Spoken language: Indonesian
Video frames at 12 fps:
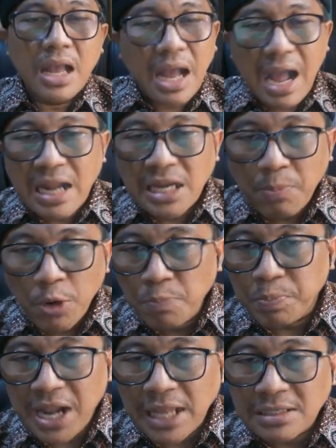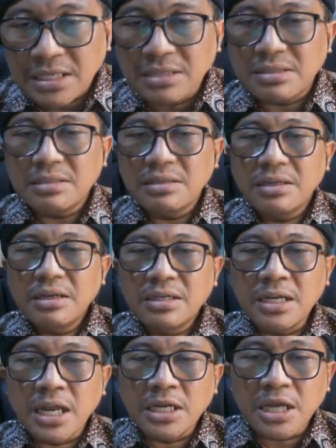Adapun Perancis
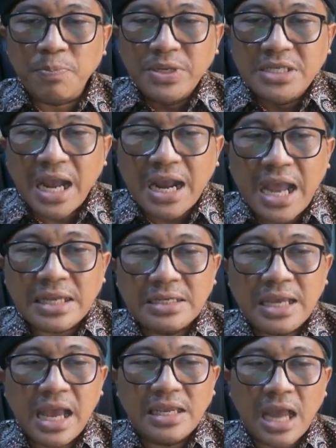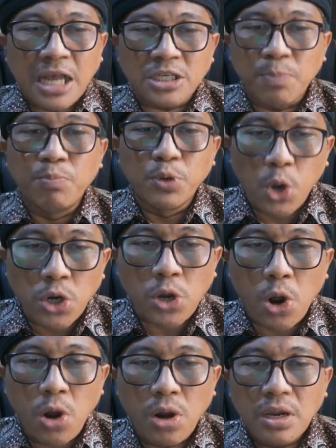dengan kebijakannya yang
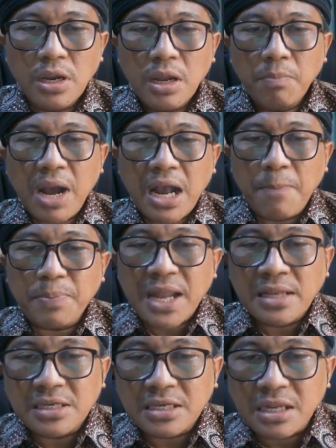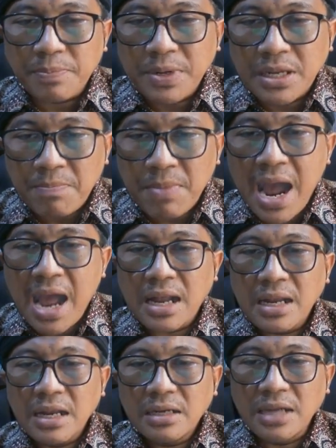sembrono, maka Perancis lebih lemah
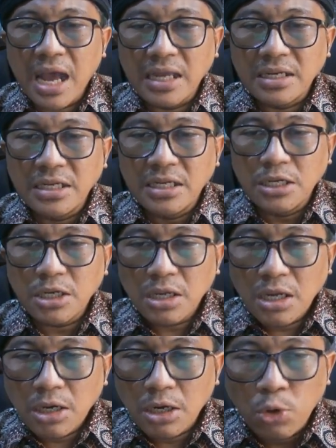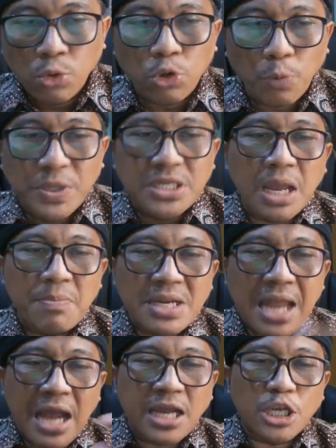dari e, untuk bisa
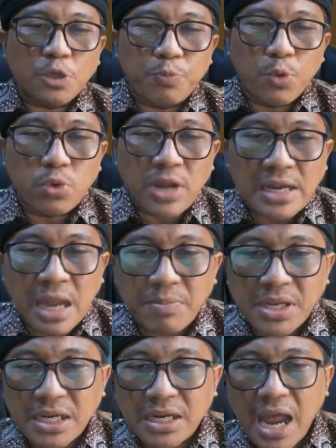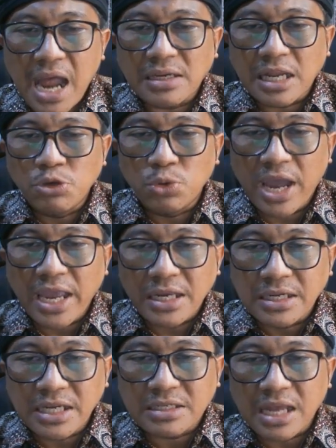menangkis pukulan Amerika dan juga
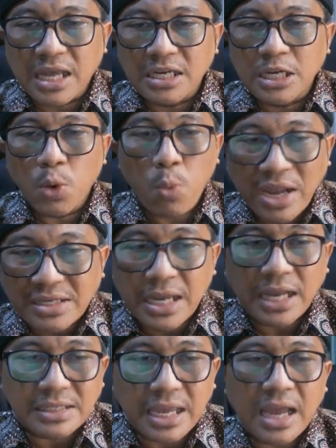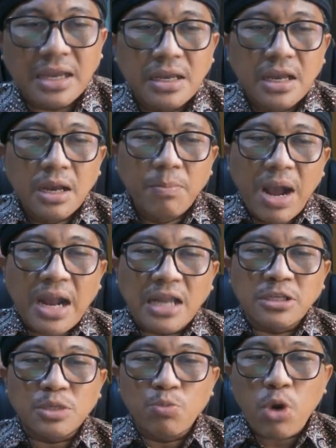Inggris dari wajahnya.
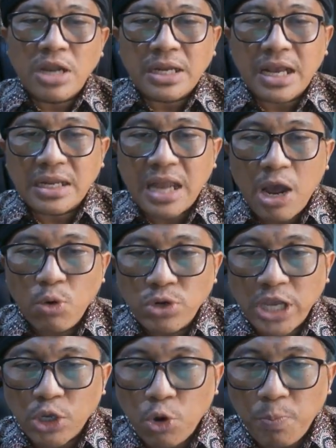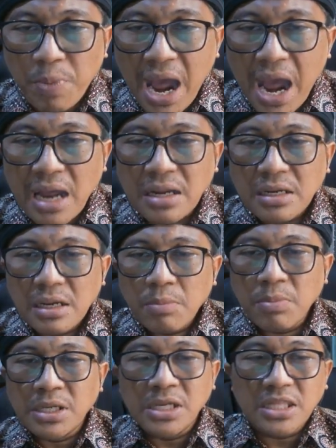Bahkan semua negara Uni Eropa
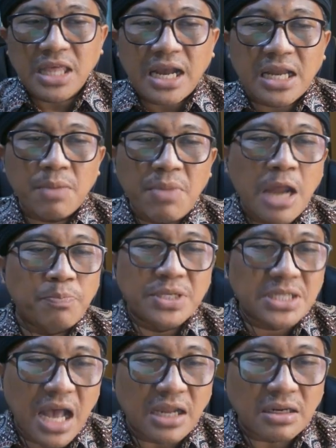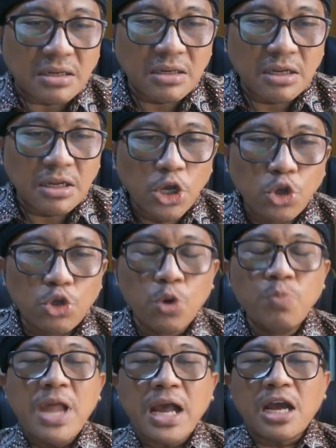menderita kelemahan besar.
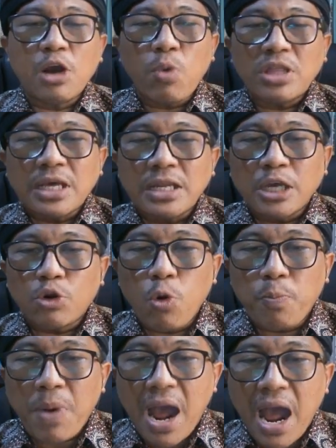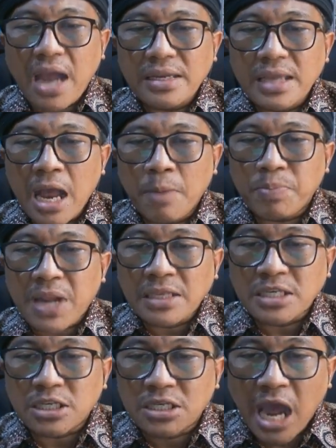Jumlah kekuatan Eropa yang
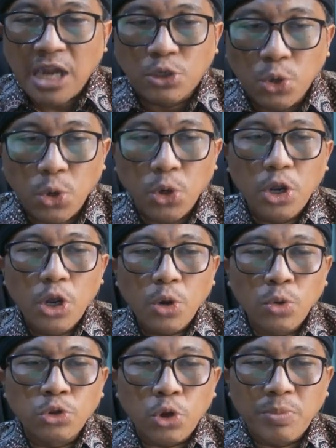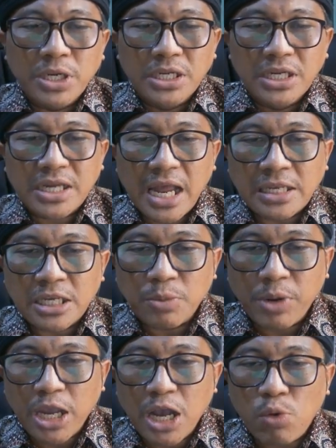Prancis gaduh untuk mendirikannya
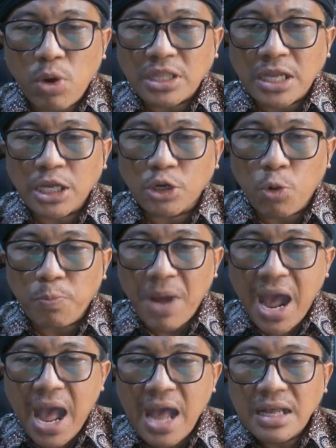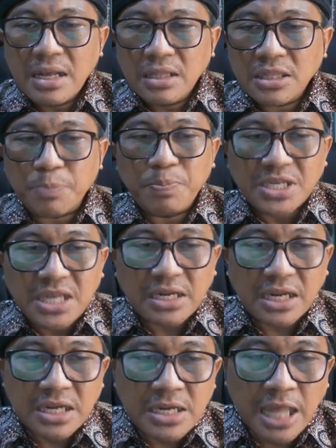sebagai kekuatan Eropa terpisah
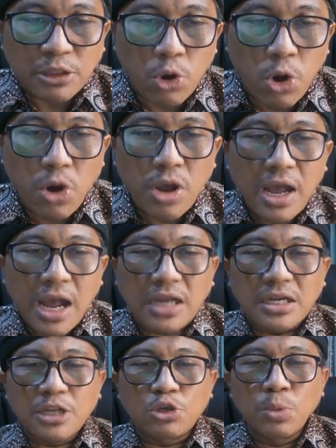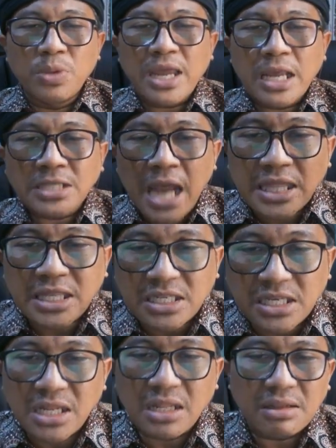dari NATO adalah jumlah yang sangat
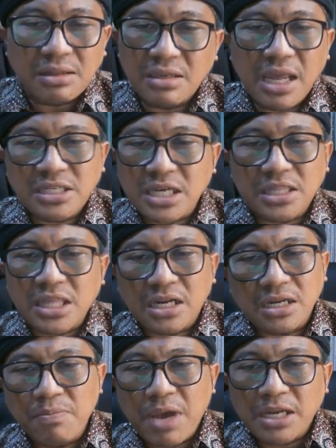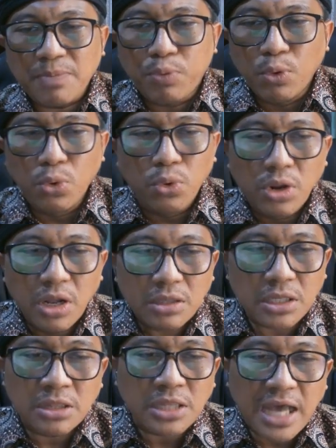kecil, ya sekitar 5.000
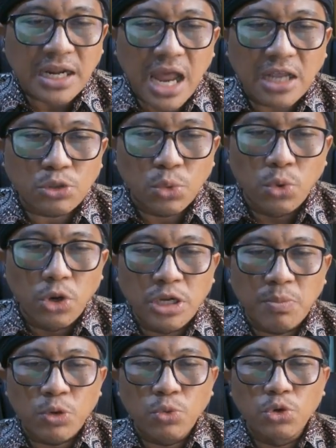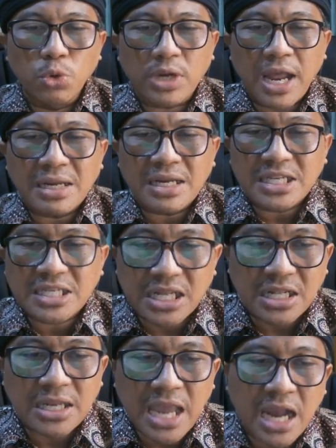tentara. Sungguh ini menunjukkan
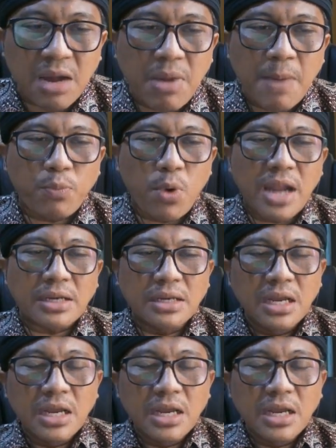kecilnya kemampuan